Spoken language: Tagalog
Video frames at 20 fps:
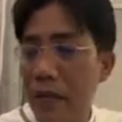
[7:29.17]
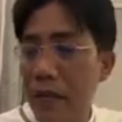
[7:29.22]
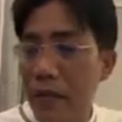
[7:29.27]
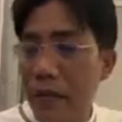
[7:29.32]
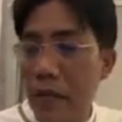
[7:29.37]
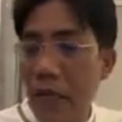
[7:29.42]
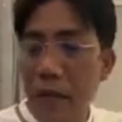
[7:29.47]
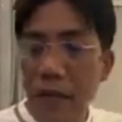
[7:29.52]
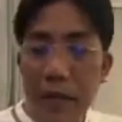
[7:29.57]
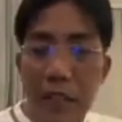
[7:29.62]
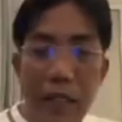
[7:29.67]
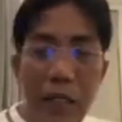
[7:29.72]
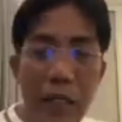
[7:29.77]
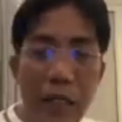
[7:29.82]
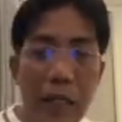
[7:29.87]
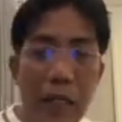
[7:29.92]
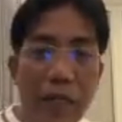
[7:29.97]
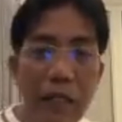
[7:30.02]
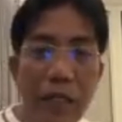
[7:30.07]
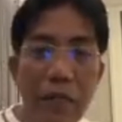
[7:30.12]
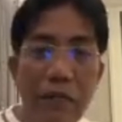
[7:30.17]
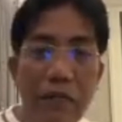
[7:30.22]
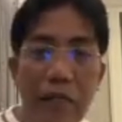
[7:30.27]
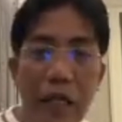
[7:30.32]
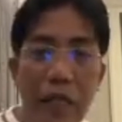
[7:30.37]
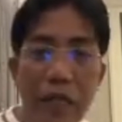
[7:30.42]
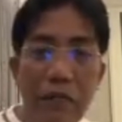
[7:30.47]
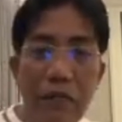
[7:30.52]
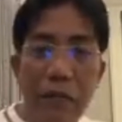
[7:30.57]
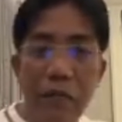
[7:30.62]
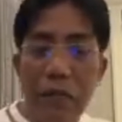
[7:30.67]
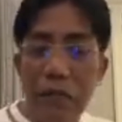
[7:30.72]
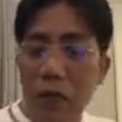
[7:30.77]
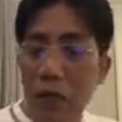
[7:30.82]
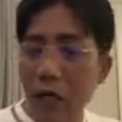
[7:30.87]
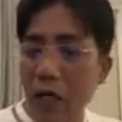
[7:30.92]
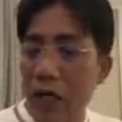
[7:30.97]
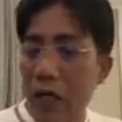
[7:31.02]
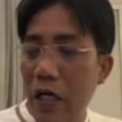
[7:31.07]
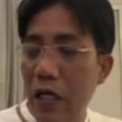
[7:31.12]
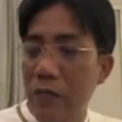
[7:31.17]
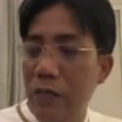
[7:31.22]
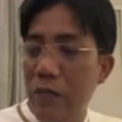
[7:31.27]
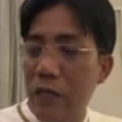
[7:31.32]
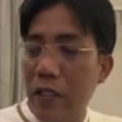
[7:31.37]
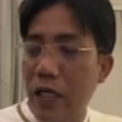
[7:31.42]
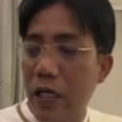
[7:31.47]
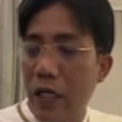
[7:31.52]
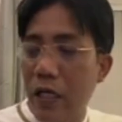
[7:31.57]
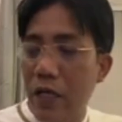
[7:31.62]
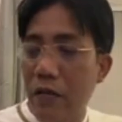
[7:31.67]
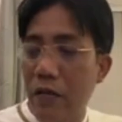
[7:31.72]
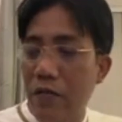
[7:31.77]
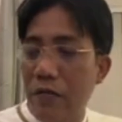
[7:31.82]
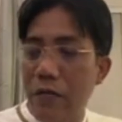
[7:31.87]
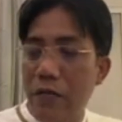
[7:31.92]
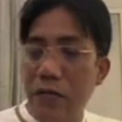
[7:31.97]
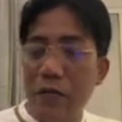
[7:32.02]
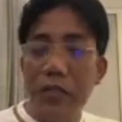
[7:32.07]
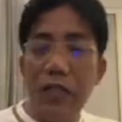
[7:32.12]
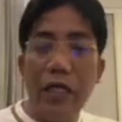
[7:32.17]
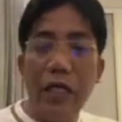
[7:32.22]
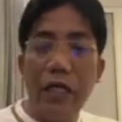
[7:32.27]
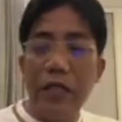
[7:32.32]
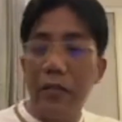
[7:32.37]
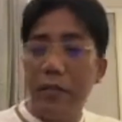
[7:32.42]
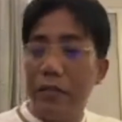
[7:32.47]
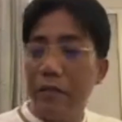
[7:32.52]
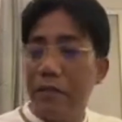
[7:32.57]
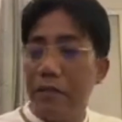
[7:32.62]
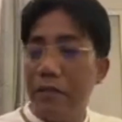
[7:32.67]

Sabi ni Lady in Bread, wag mo po akong kalimutan na idol. Of course not.